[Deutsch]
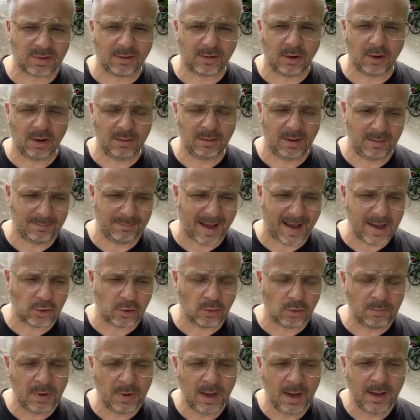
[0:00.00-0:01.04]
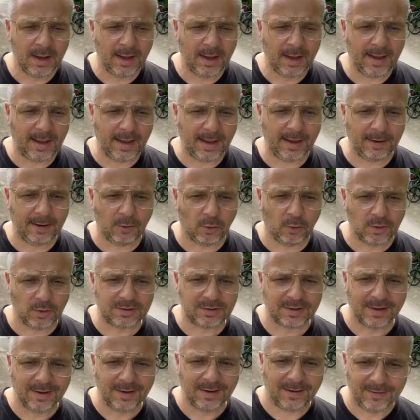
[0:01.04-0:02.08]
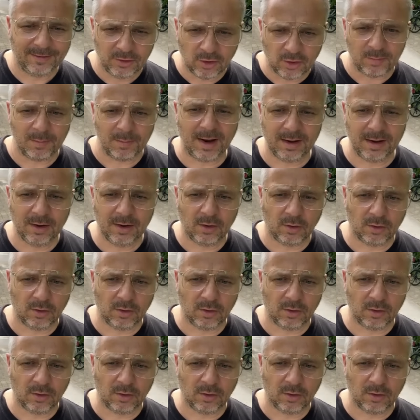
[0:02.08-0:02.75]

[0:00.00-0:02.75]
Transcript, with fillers: es war im Mai rum. Äh, und nochmal,